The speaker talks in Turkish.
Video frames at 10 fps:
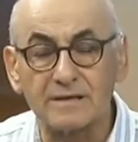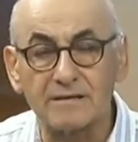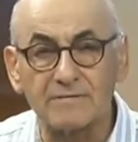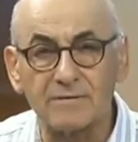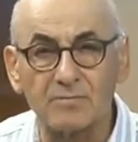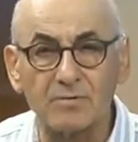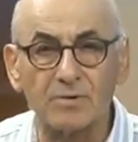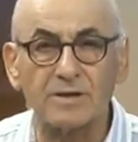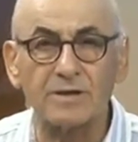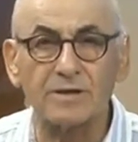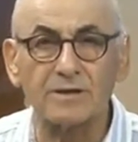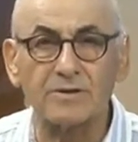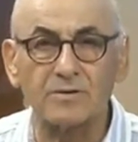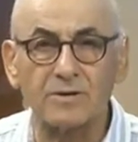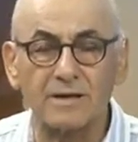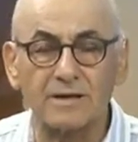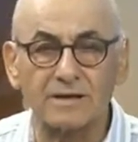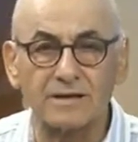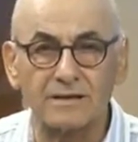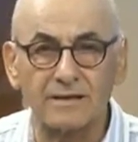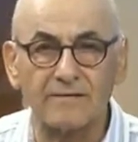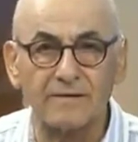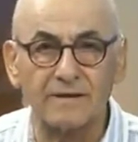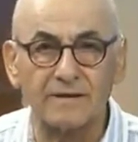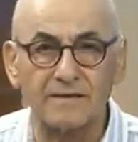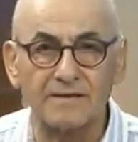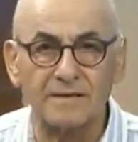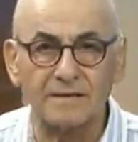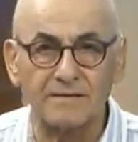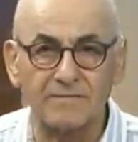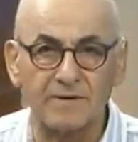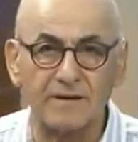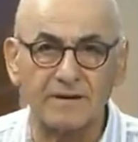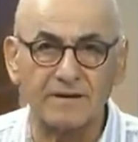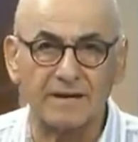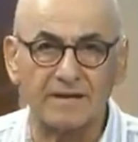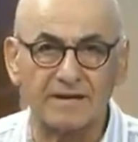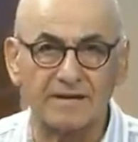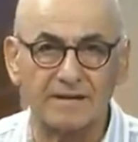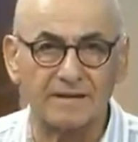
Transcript: ve bununla ilgili olarak da devlet desteği falan hak getire.